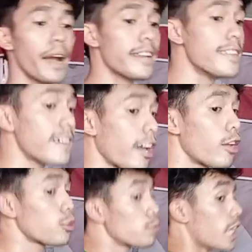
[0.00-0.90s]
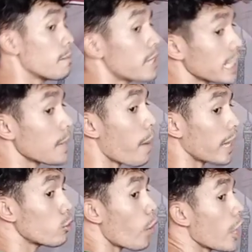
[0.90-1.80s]
Pag hindi kayo nag-subscribe,
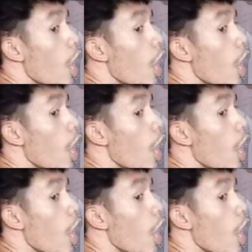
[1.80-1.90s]
sasapakin ko